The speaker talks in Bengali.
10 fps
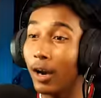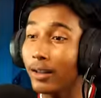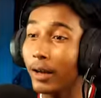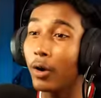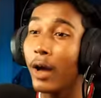কারণ
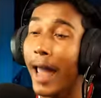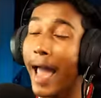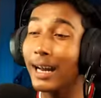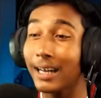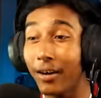দেখো
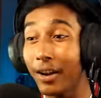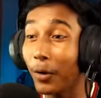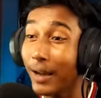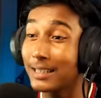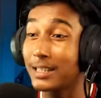এক কারণে
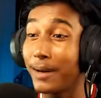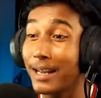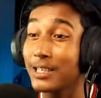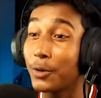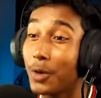লোকে আসতে পারে
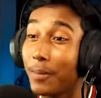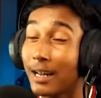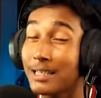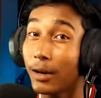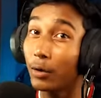যেহেতু আমার
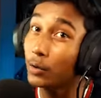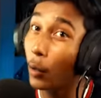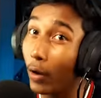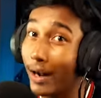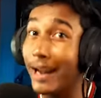কাছে এখন
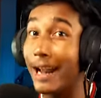গোল্ডেন